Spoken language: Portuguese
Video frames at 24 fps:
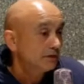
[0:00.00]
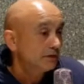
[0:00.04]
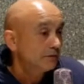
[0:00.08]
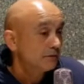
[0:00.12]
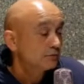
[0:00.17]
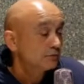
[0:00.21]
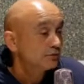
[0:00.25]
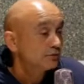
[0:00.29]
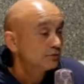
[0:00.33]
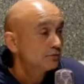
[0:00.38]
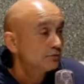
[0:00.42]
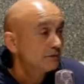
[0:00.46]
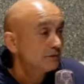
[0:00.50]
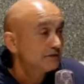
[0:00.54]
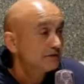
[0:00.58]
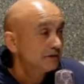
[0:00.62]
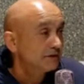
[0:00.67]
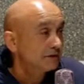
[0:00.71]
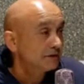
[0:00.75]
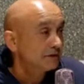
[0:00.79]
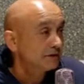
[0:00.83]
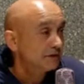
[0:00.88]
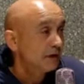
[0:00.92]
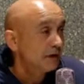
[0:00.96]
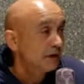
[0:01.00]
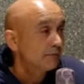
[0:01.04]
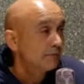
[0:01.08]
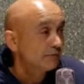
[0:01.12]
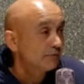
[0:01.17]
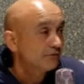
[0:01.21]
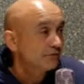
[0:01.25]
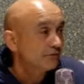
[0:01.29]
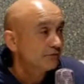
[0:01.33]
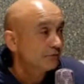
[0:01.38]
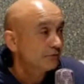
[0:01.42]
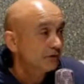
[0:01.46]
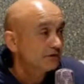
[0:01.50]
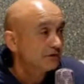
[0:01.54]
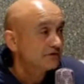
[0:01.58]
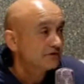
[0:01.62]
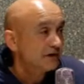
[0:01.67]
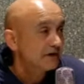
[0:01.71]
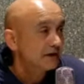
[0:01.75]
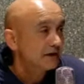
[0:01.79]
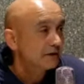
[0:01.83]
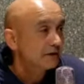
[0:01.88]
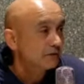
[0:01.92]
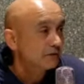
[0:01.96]
a termos uma central
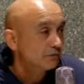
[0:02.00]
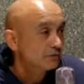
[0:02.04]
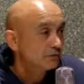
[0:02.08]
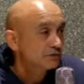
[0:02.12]
profissionalizada